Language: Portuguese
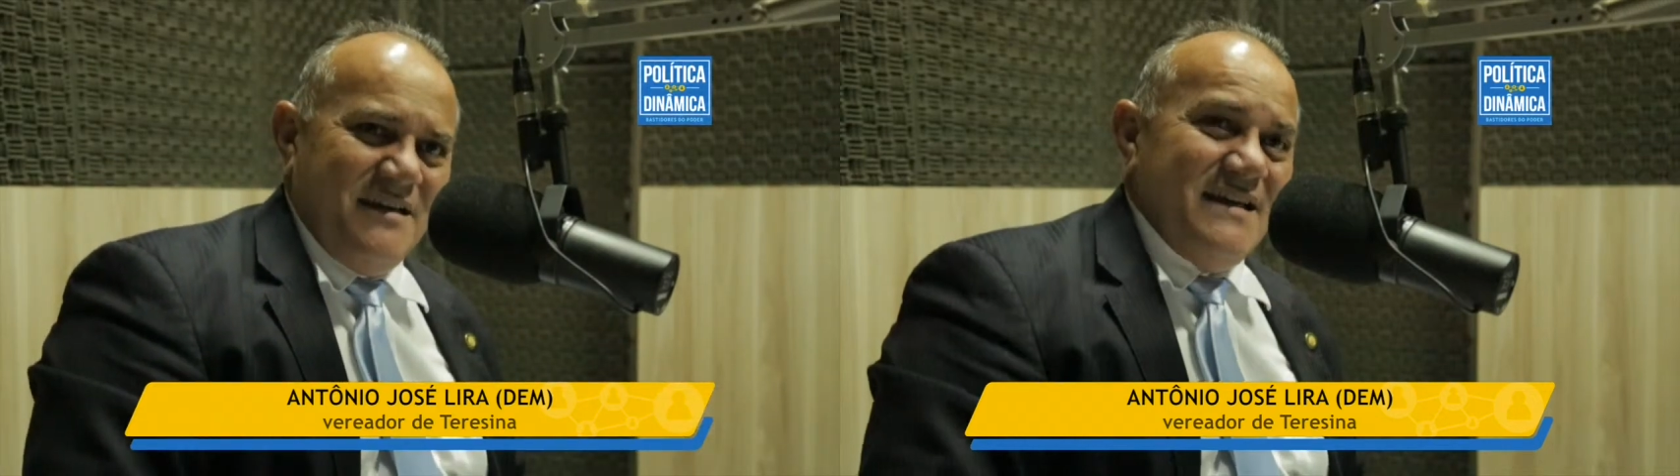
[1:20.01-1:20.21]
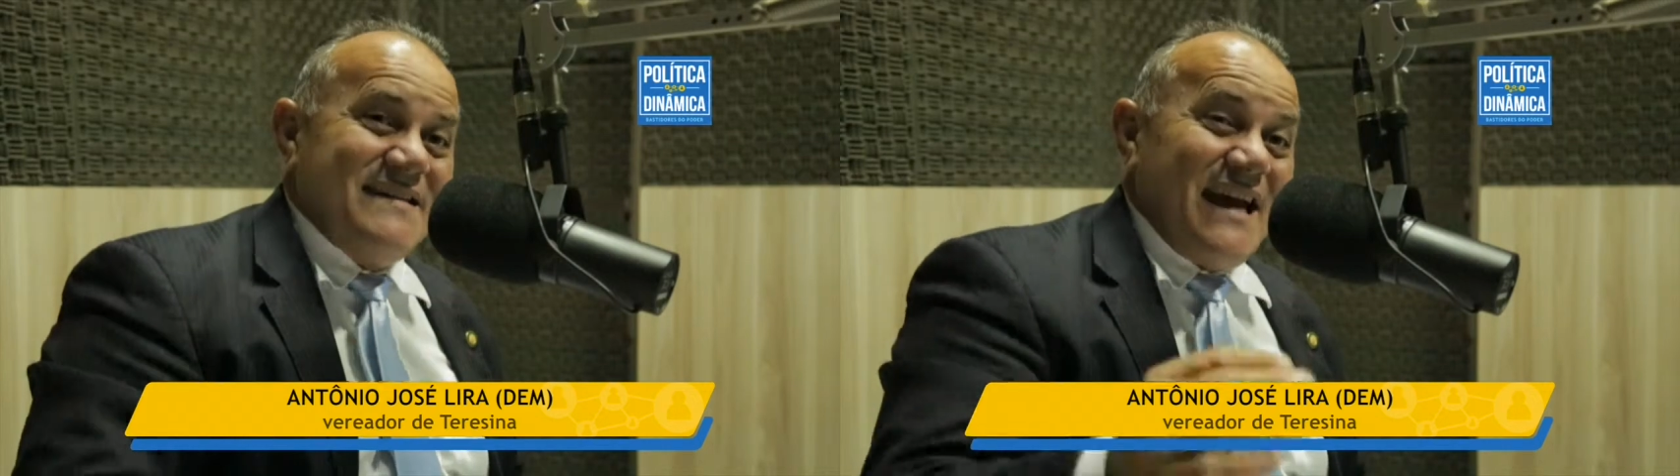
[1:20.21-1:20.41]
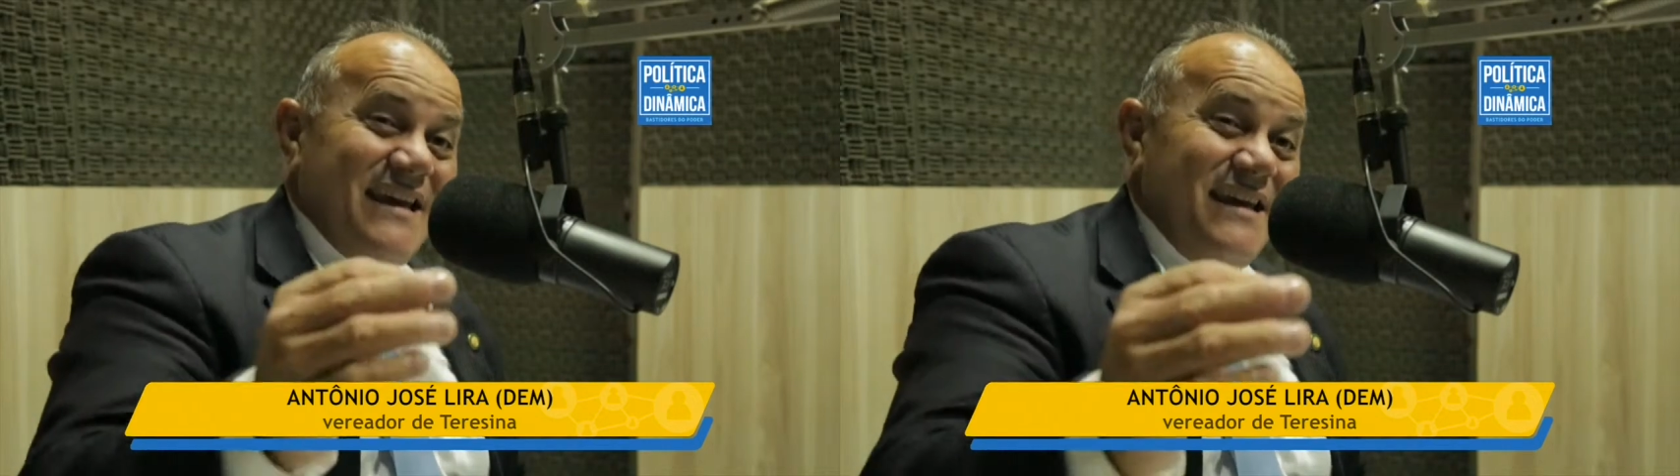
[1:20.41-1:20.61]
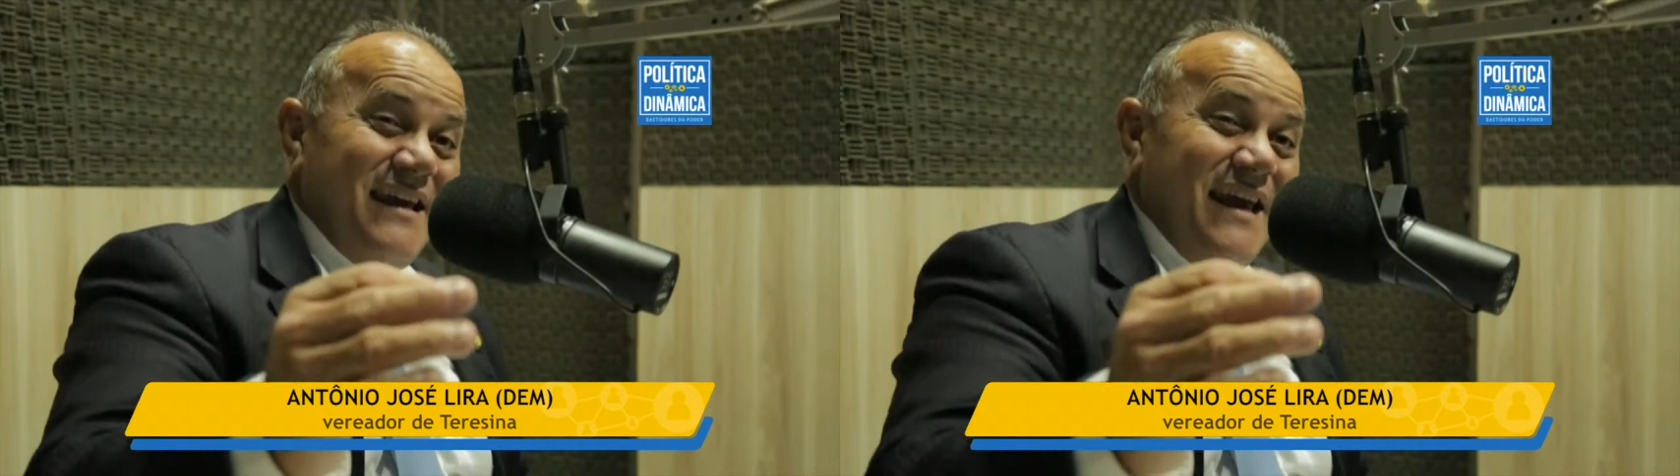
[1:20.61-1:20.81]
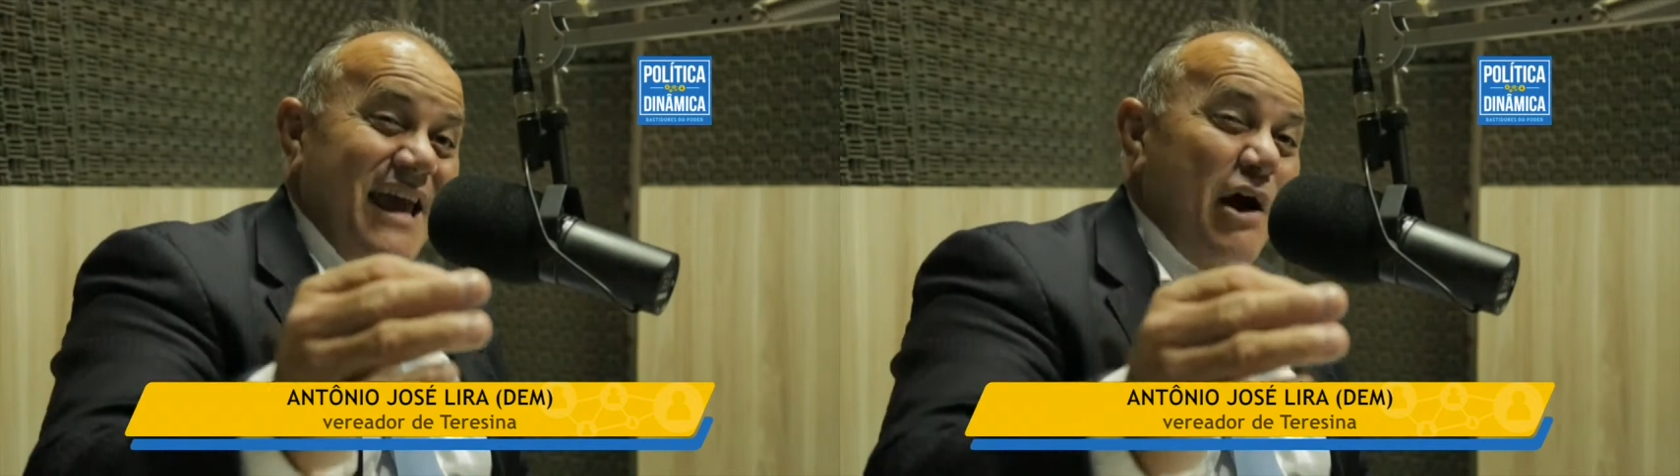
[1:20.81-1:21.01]
Isso
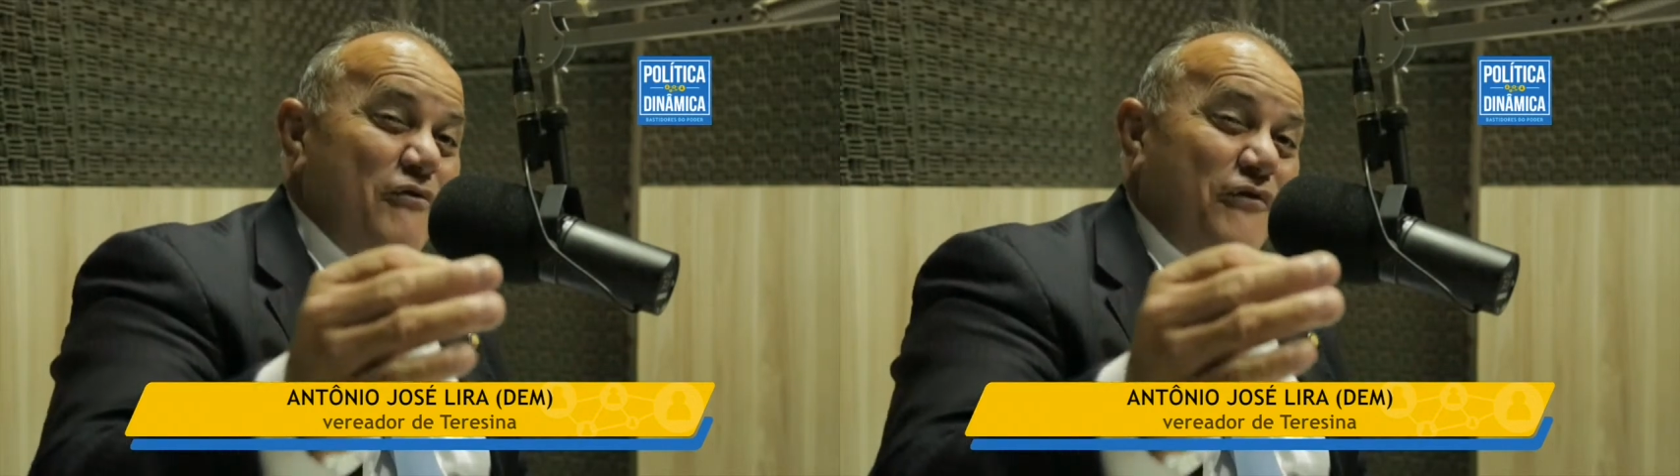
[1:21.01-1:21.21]
aí é um